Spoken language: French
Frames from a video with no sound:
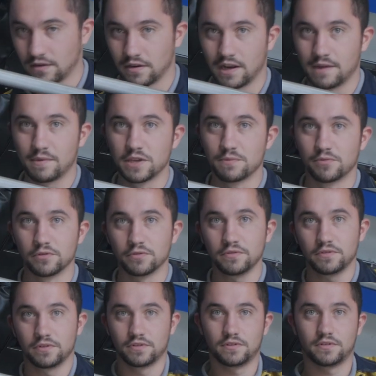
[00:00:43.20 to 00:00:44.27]
la maille bleue,
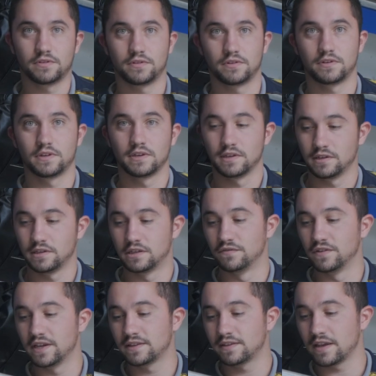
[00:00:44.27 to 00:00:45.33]
qui
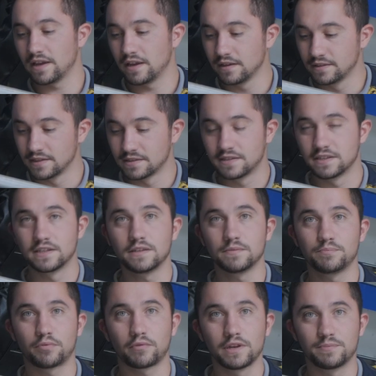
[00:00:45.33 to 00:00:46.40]
va être, elle, dédiée
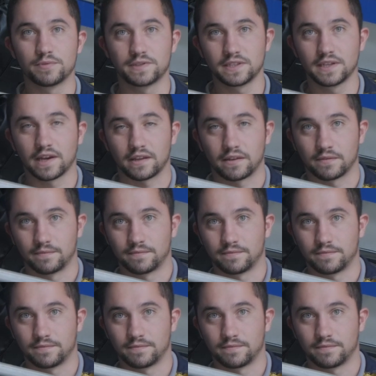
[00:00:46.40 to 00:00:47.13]
pour les petites graines.